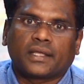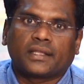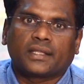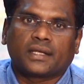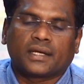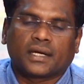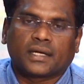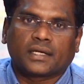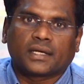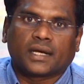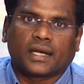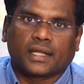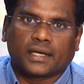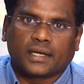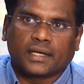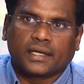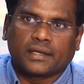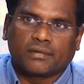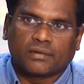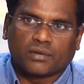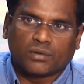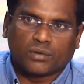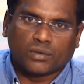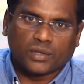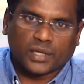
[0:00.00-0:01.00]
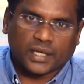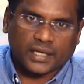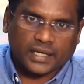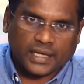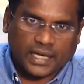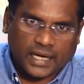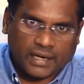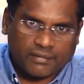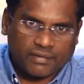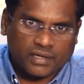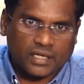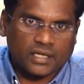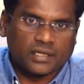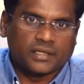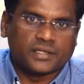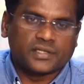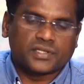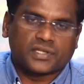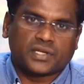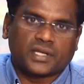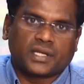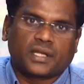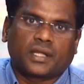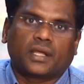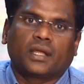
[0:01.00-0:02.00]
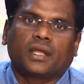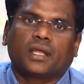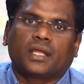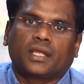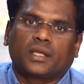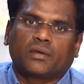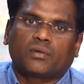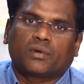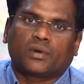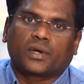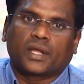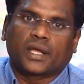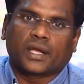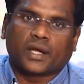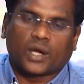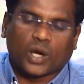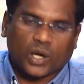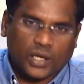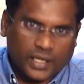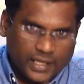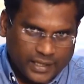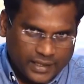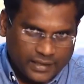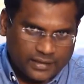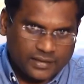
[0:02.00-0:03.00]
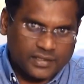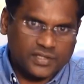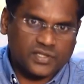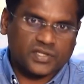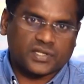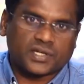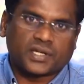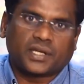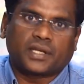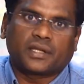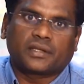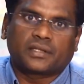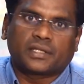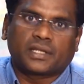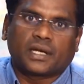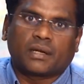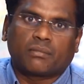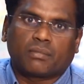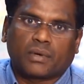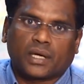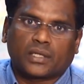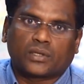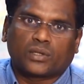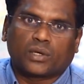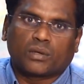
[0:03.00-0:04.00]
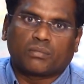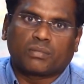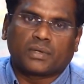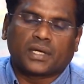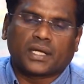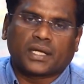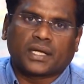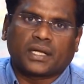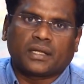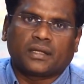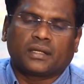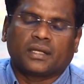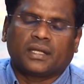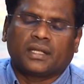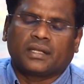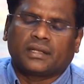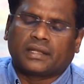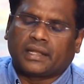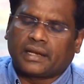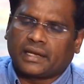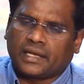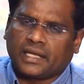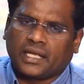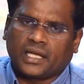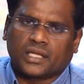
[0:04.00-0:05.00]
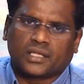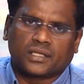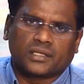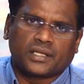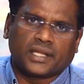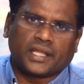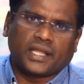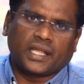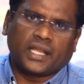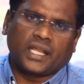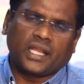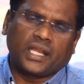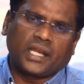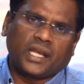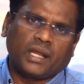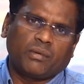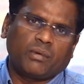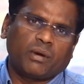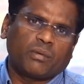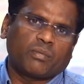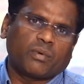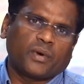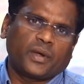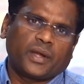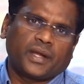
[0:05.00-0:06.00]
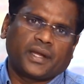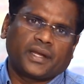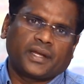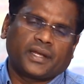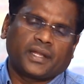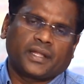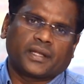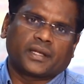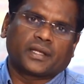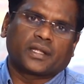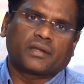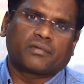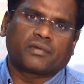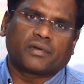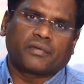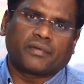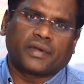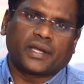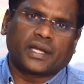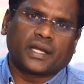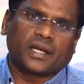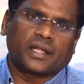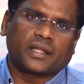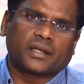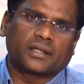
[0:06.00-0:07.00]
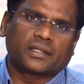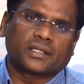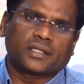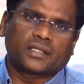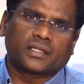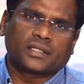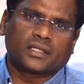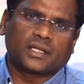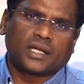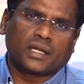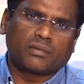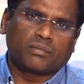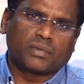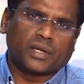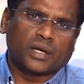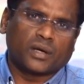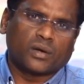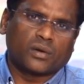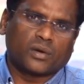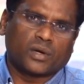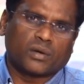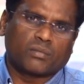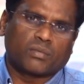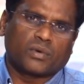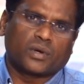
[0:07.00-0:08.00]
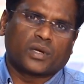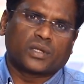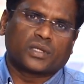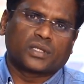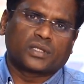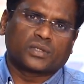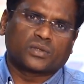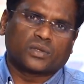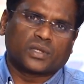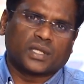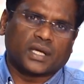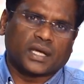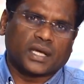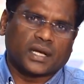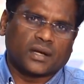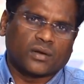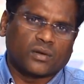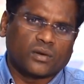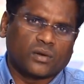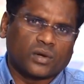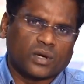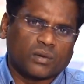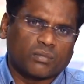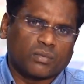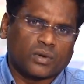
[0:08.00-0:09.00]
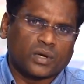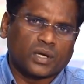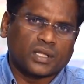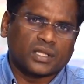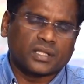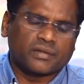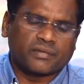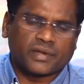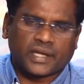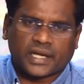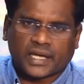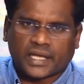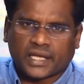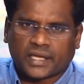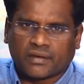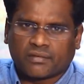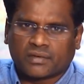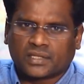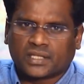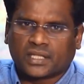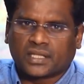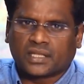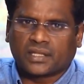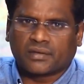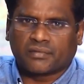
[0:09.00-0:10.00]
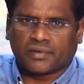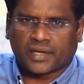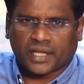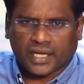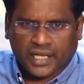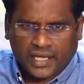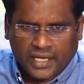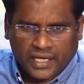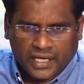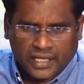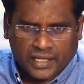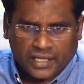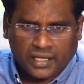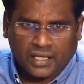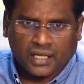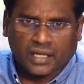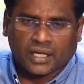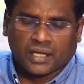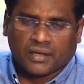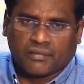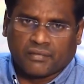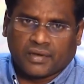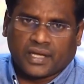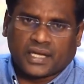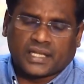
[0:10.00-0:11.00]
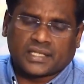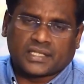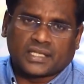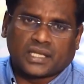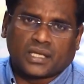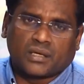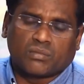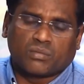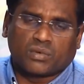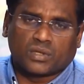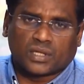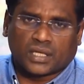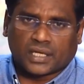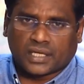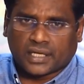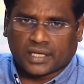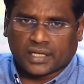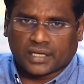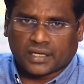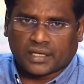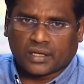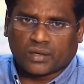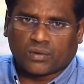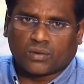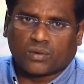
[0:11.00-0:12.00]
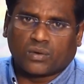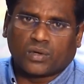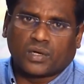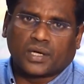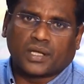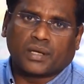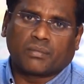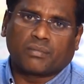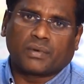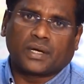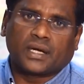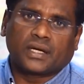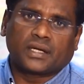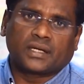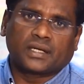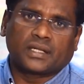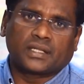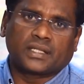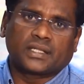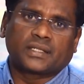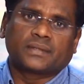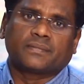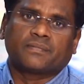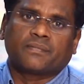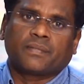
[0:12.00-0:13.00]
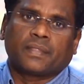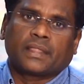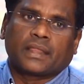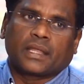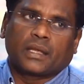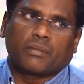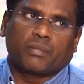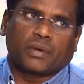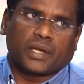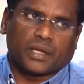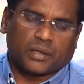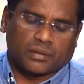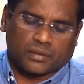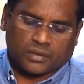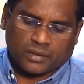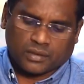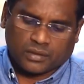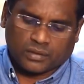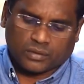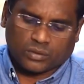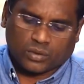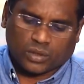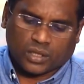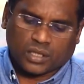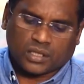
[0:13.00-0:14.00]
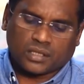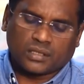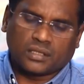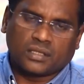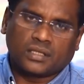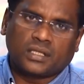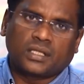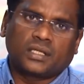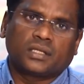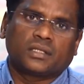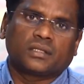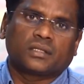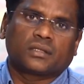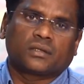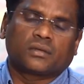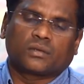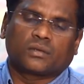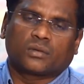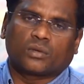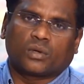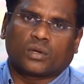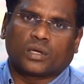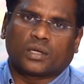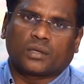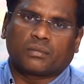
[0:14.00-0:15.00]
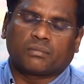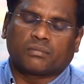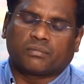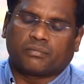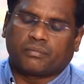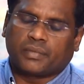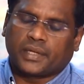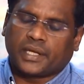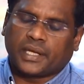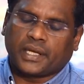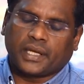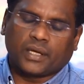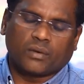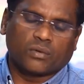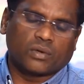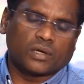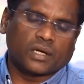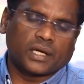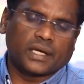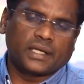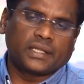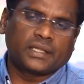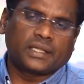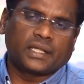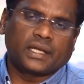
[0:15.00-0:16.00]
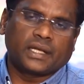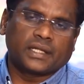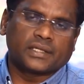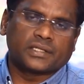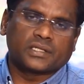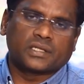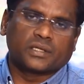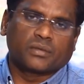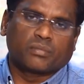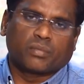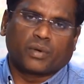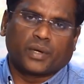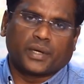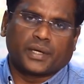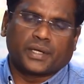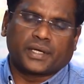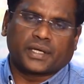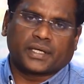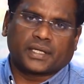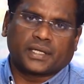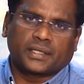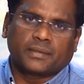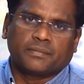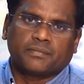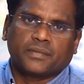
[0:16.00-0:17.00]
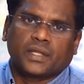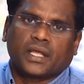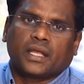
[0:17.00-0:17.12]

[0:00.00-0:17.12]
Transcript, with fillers: ஐந்து நாட்களாக இவருடைய ட்ராவல் ஹிஸ்ட்ரி இவருடைய காண்டாக்ட் ஹிஸ்ட்ரி இதெல்லாம் பார்த்தோம் அப்படின்னாக்க நிறைய அது நீளமாக போய்கிட்டே இருக்குது இவர் வீட்டில் இருந்தது நண்பர்களோட போனது சொந்தக்காரங்களோட போனது வேலைக்கு வந்தது வேலையில் வேலை செய்யும்போது அங்கே இருக்கிறவங்களுடைய பழகுனது இப்படி தொடர்ந்து தொடர் பெரிய ஒரு லென்த்தி லிஸ்ட்டு போயிட்டுருக்கு